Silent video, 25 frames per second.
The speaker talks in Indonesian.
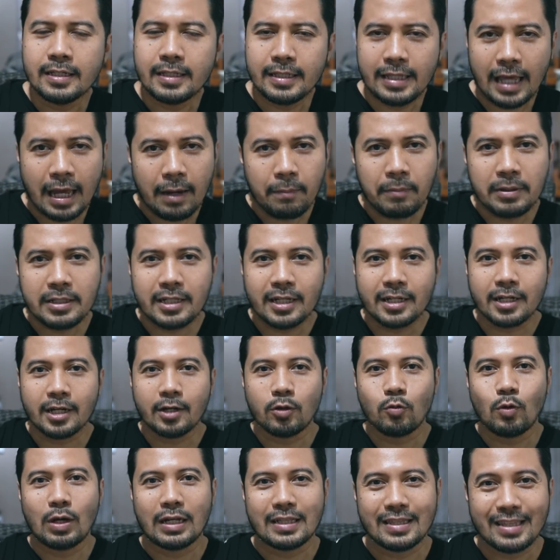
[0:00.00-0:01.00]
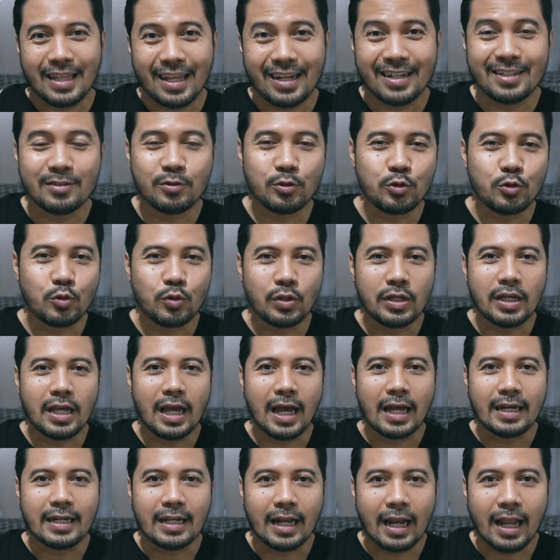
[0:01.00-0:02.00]
Yang menjadi kekuatan Suzuki
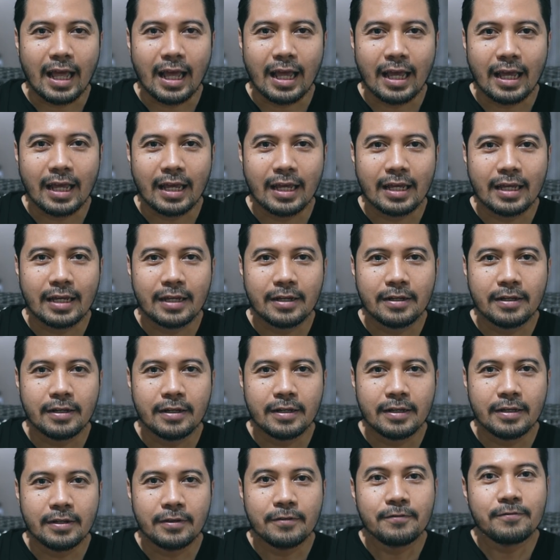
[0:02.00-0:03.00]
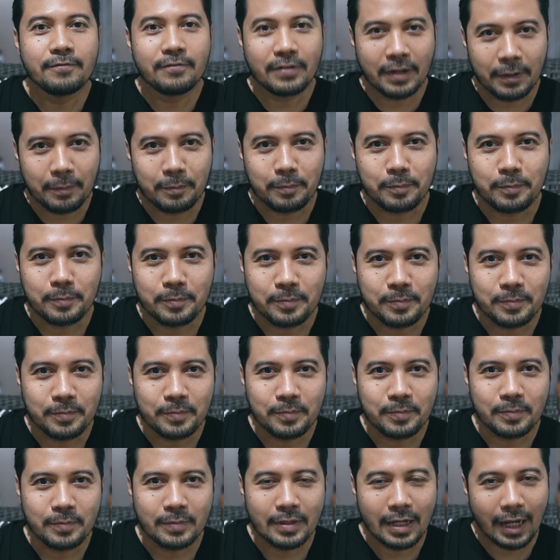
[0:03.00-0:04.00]
adalah frame.
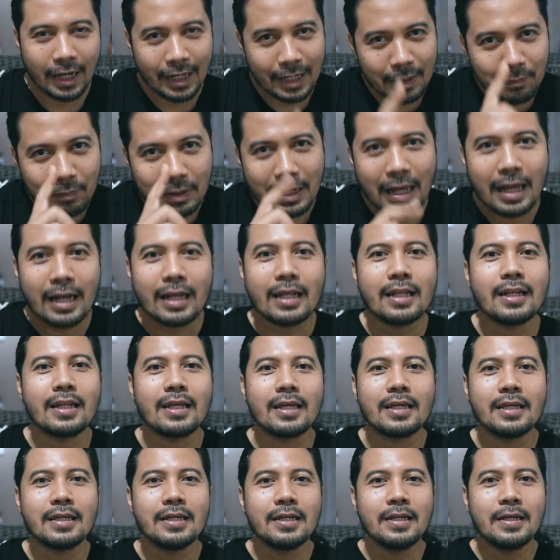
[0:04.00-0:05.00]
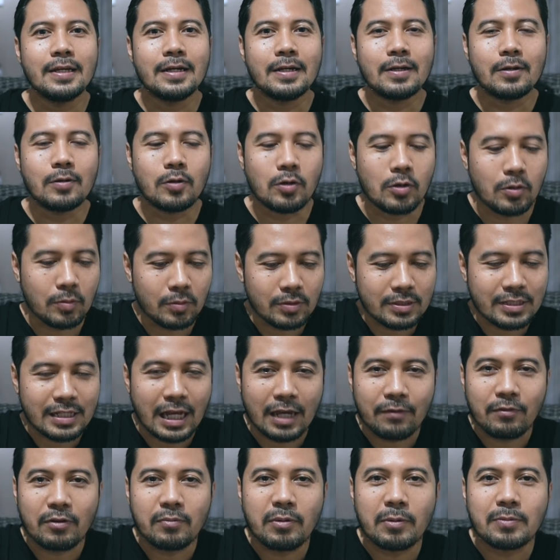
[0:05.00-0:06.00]
Nah, ini menarik nih. Kok
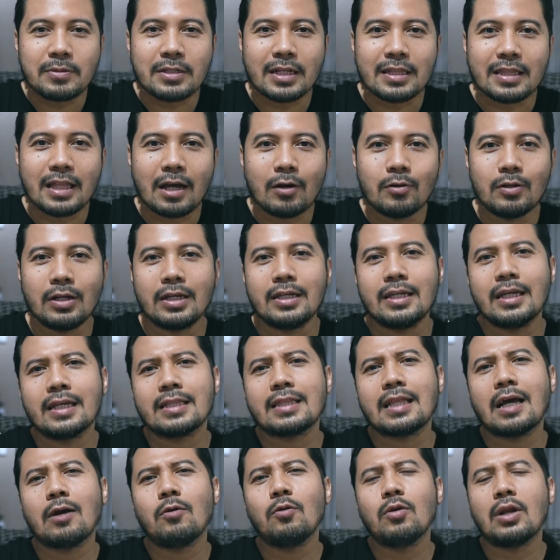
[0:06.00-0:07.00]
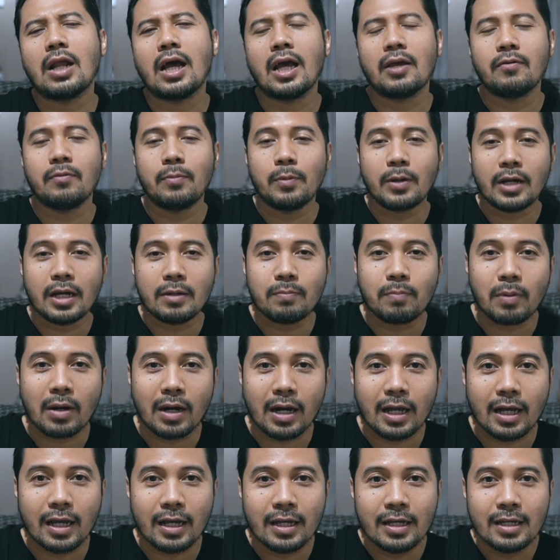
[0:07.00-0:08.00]
Cak IBB bisa tahu lah? Ya, tahu lah. IBB kan
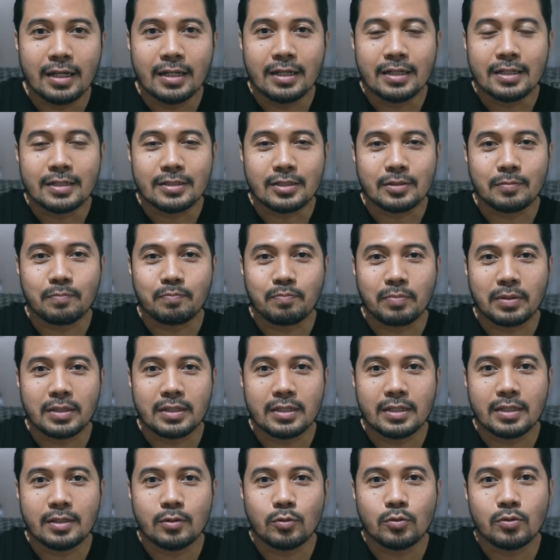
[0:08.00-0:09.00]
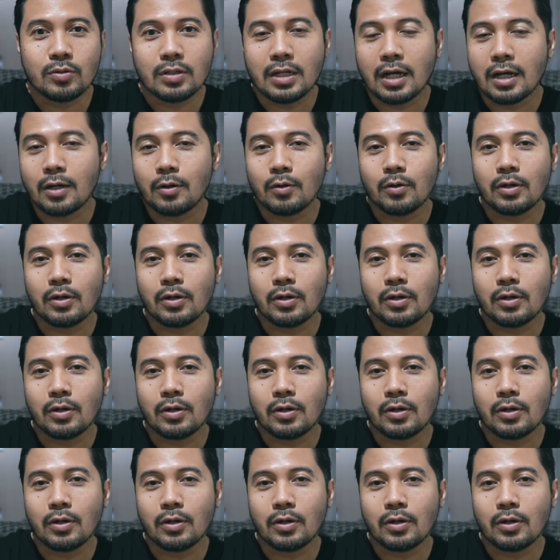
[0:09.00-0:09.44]
pernah sempat diundang